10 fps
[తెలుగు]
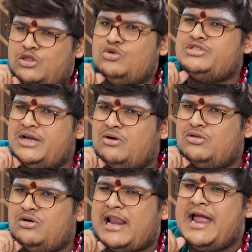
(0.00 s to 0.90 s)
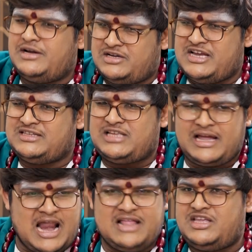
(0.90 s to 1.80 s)
ఎందుకు చేయకూడదు క్లయింట్ కి చేస్తా
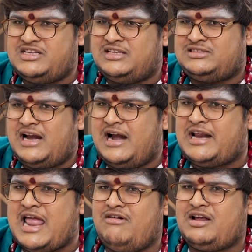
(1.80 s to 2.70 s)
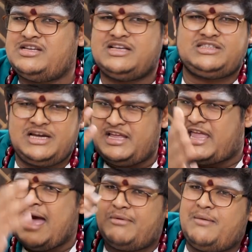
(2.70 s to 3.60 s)
క్రాంతికి చేస్తా నా డ్రైవర్ కి చేస్తా నీ
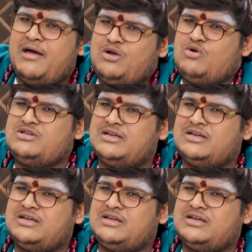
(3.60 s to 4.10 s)
కెమెరామెన్ కూడా